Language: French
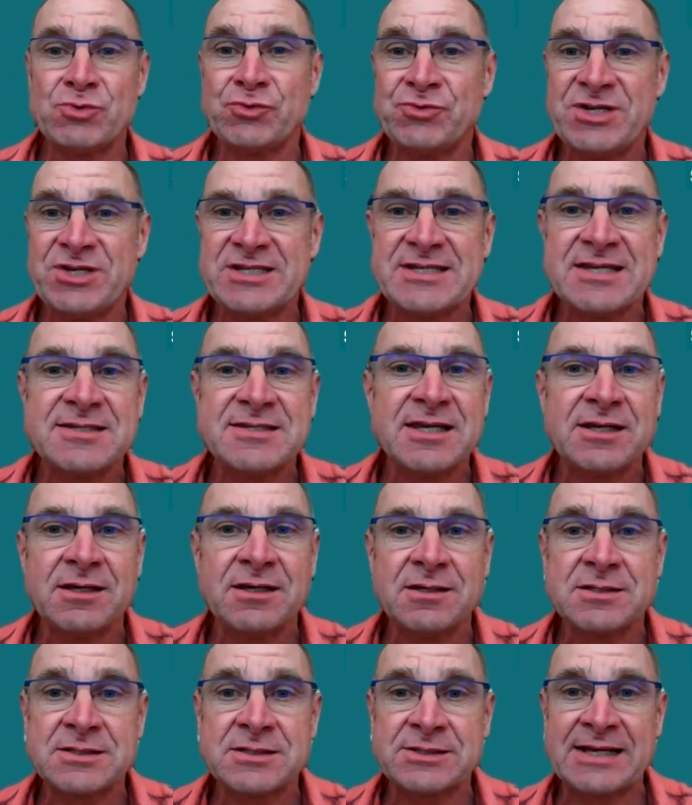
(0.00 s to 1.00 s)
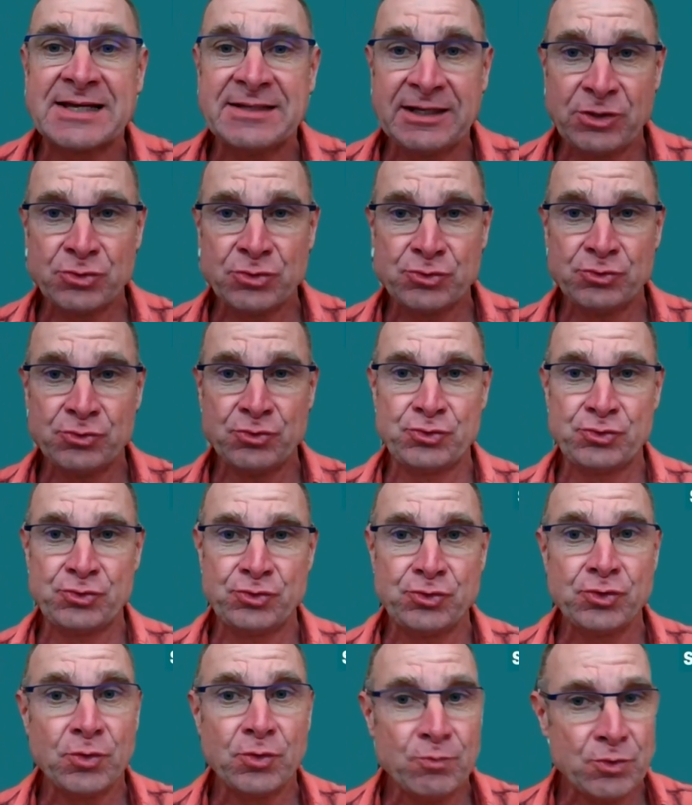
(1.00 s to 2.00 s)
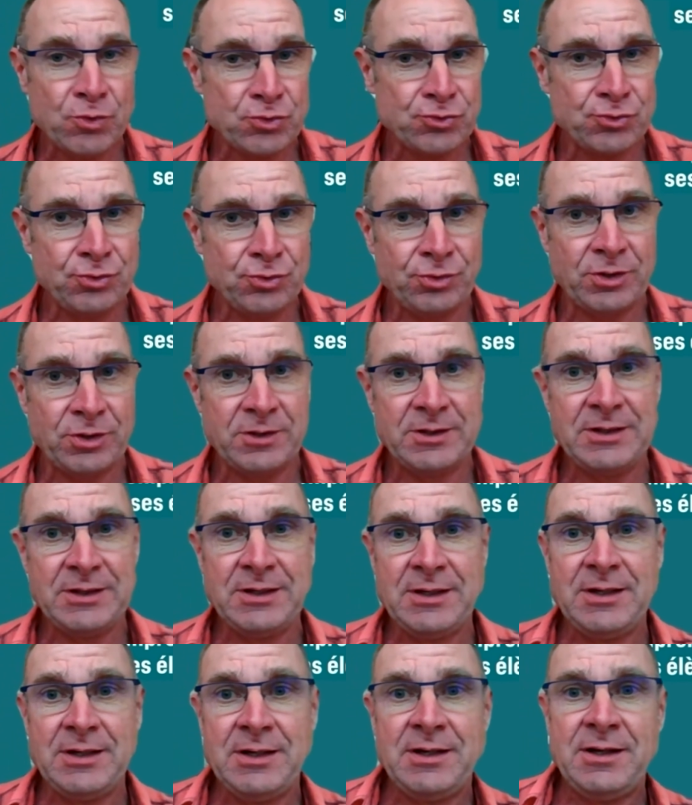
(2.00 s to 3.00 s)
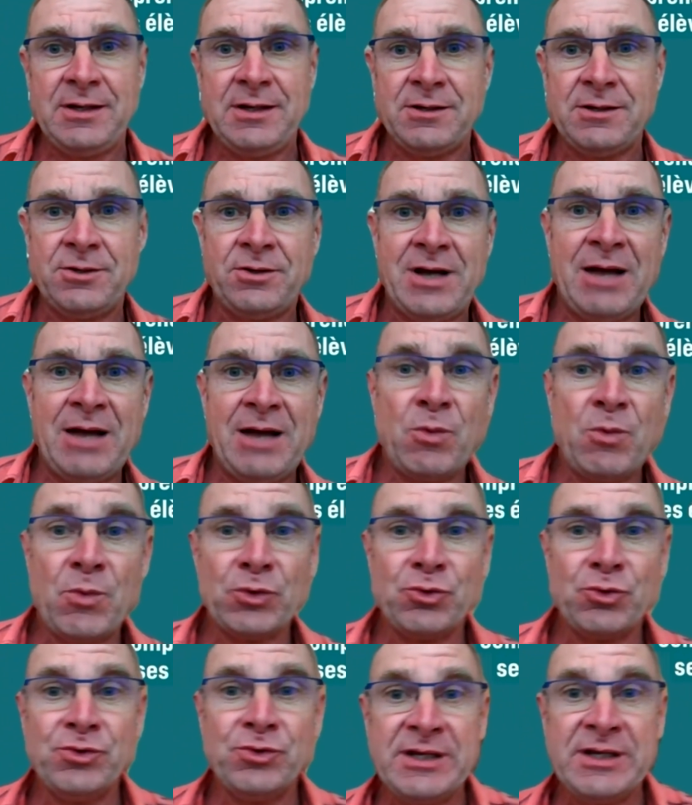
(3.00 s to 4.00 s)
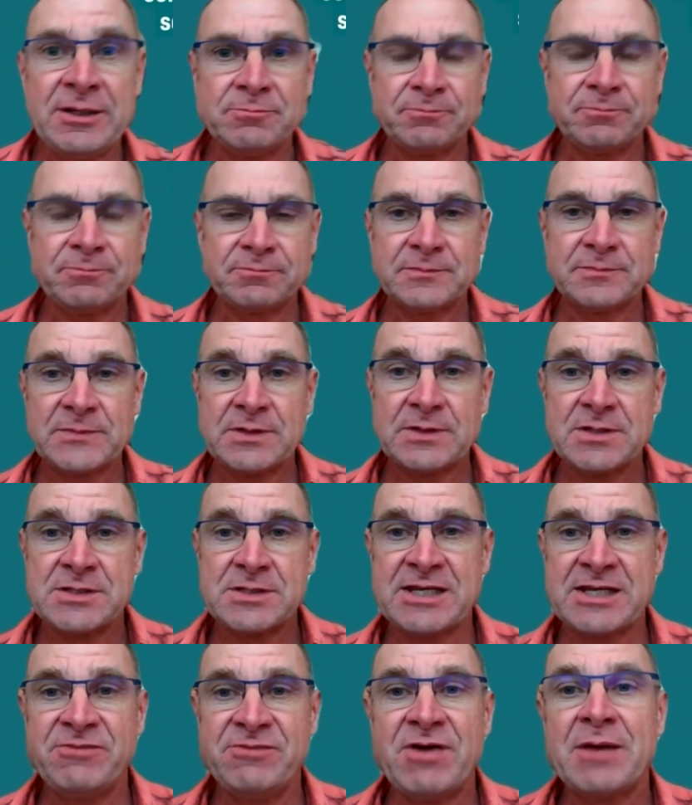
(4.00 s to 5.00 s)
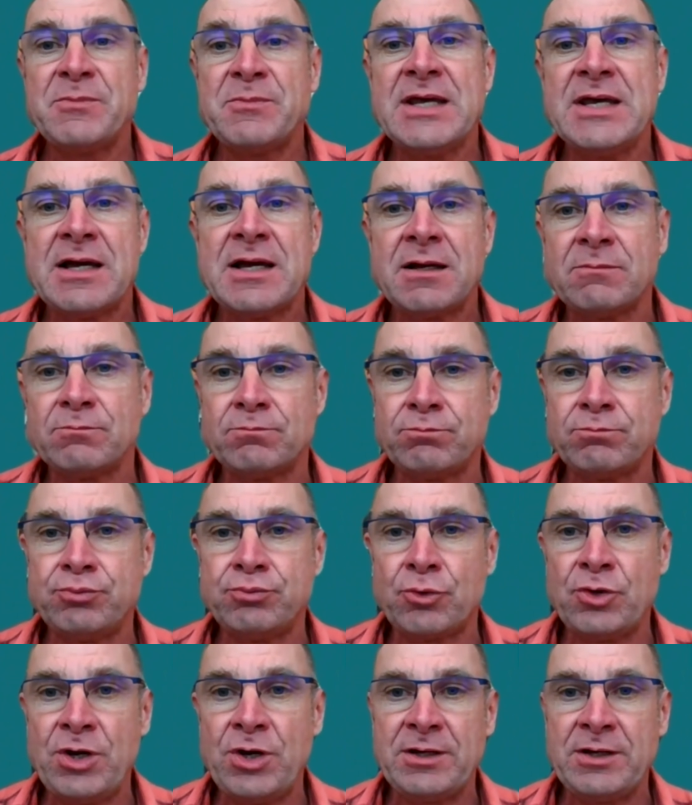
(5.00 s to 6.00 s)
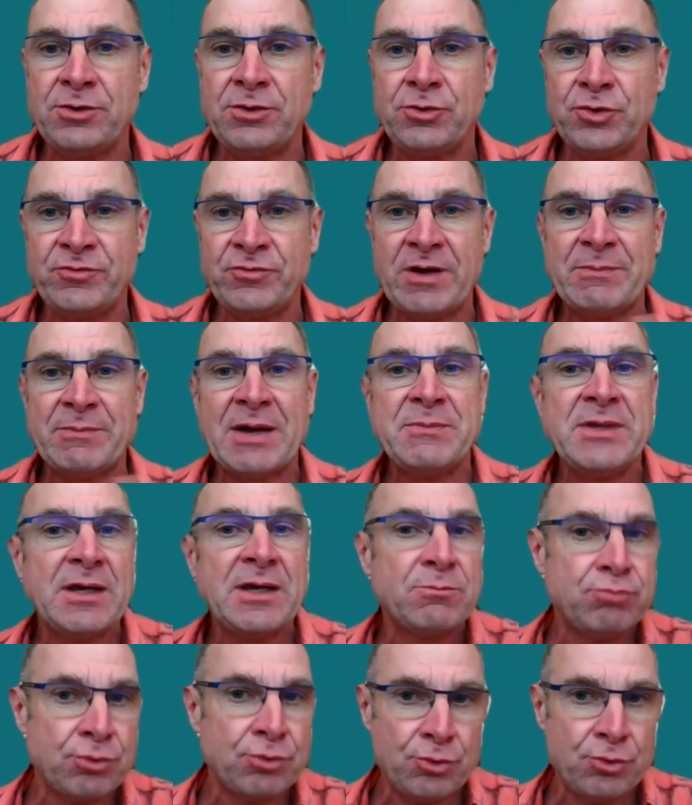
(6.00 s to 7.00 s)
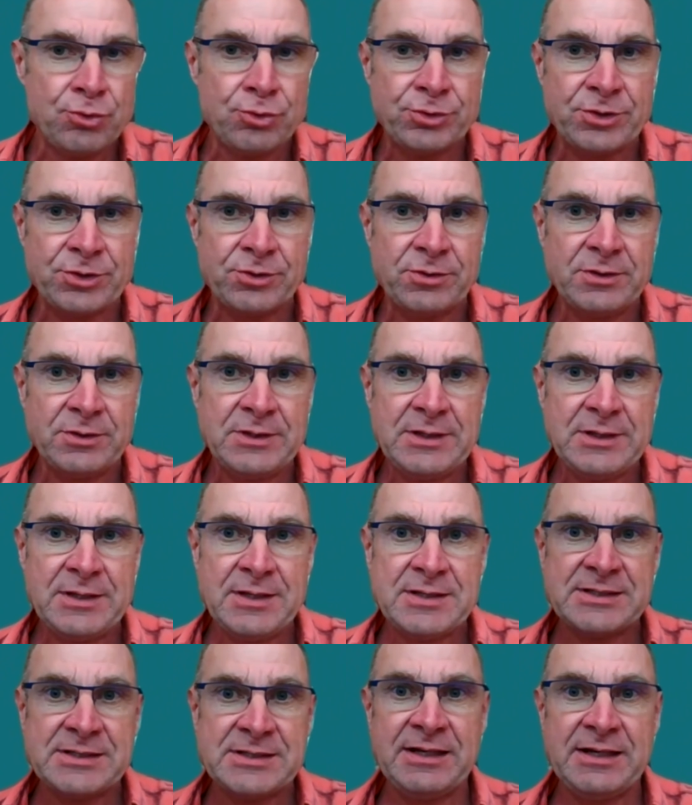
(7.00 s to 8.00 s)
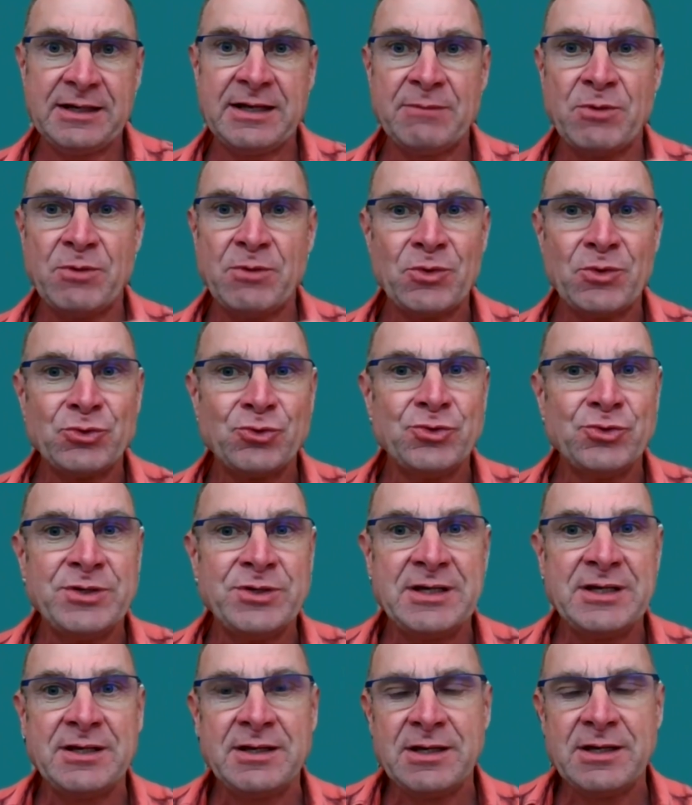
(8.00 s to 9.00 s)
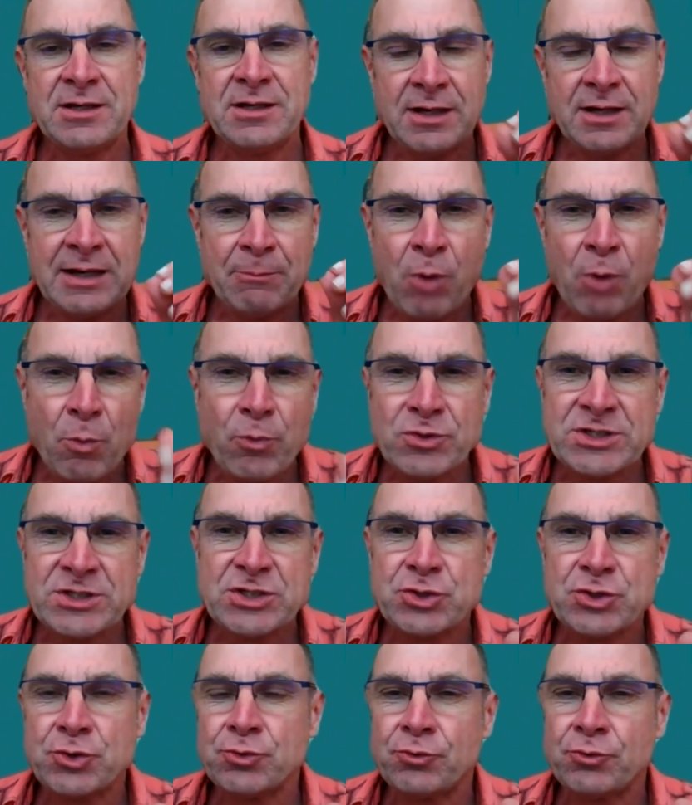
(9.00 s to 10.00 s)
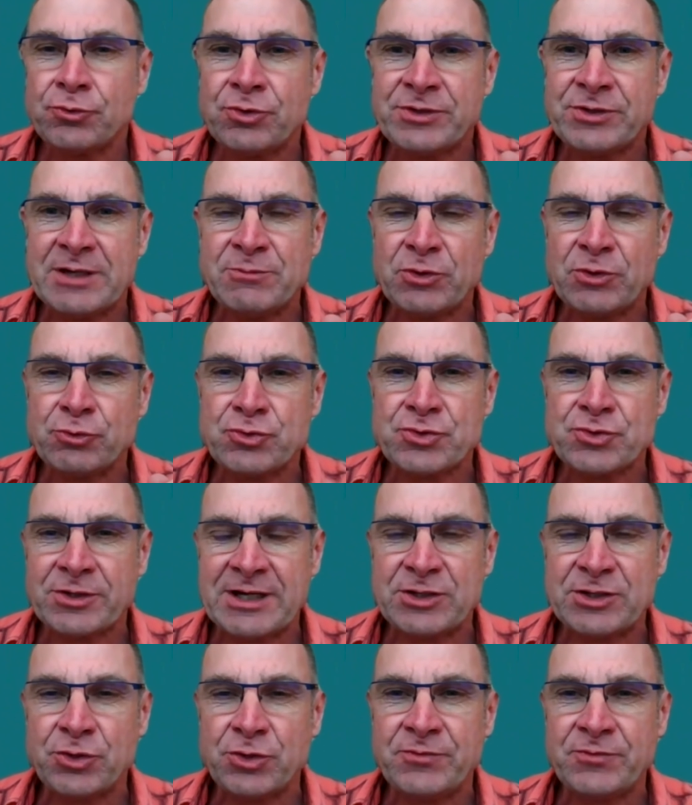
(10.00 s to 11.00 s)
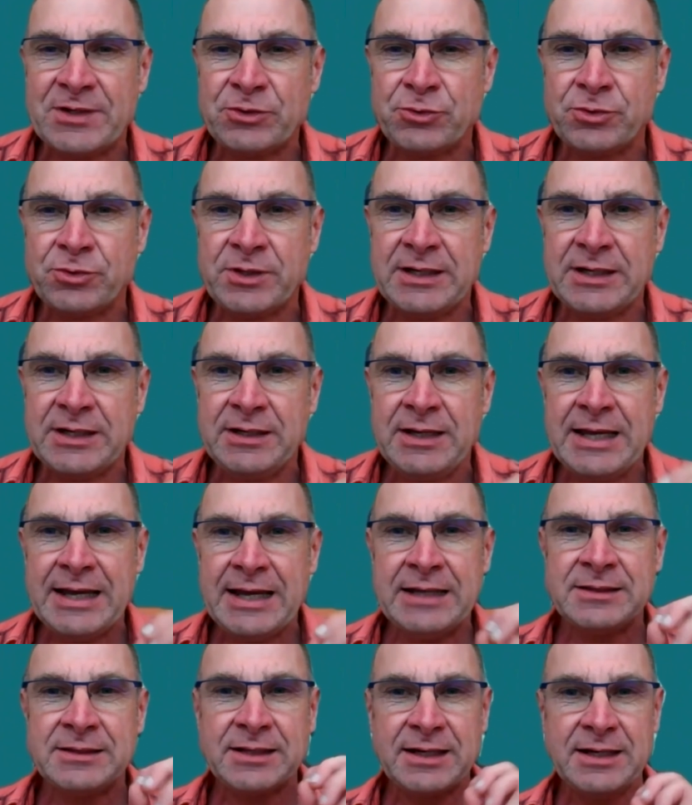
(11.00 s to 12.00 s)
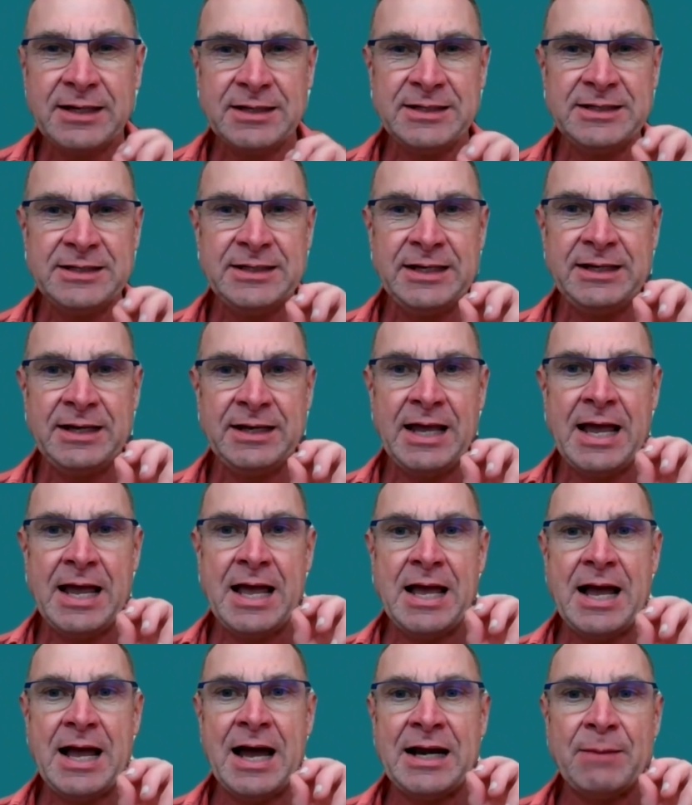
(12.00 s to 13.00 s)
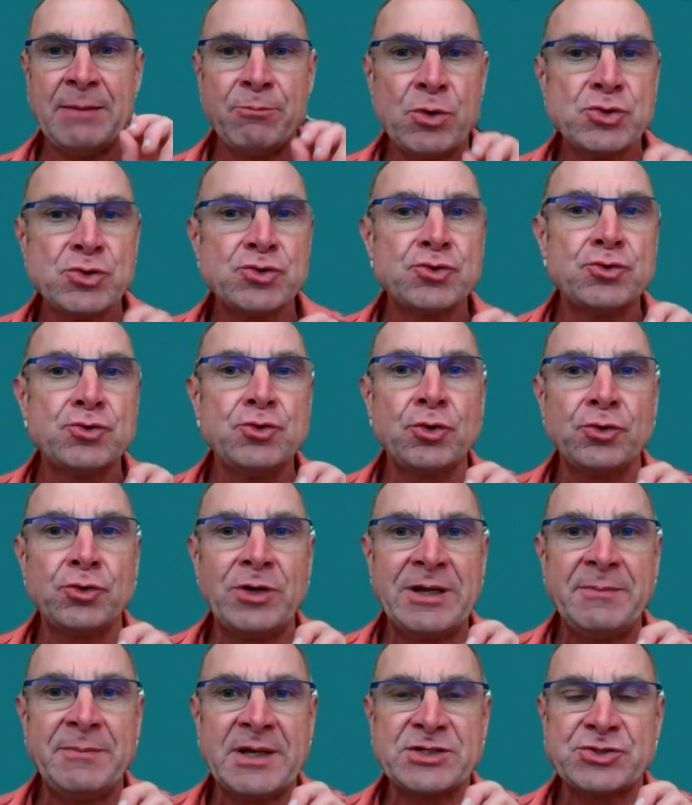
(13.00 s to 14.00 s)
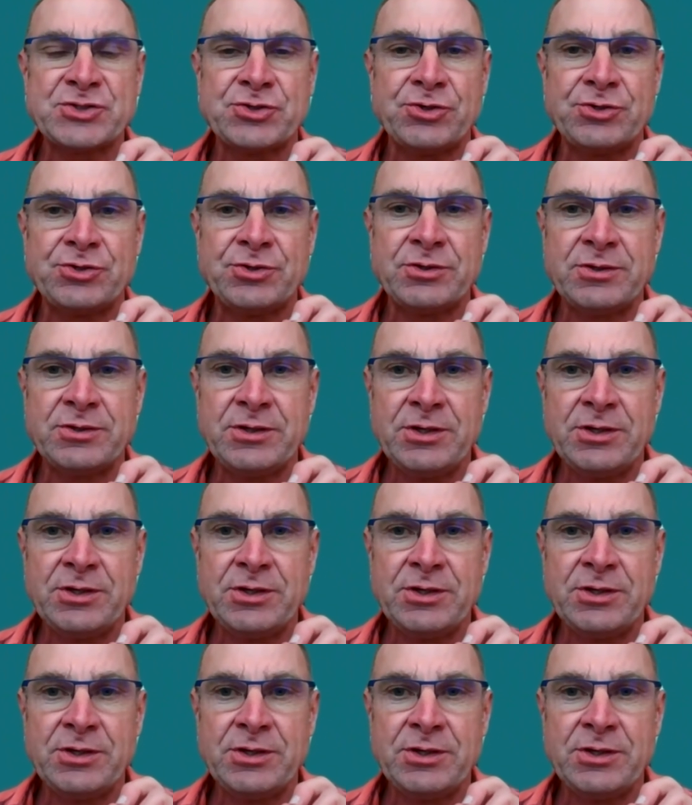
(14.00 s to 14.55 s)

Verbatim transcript: je vous disais, ça n'est que du sur-mesure. à un moment donné, ce qui va bien pour l'un ne va pas bien pour l'autre. C'est-à-dire qu'à un moment donné, la proposition, notamment du 180 degrés, est très liée à la posture de la personne.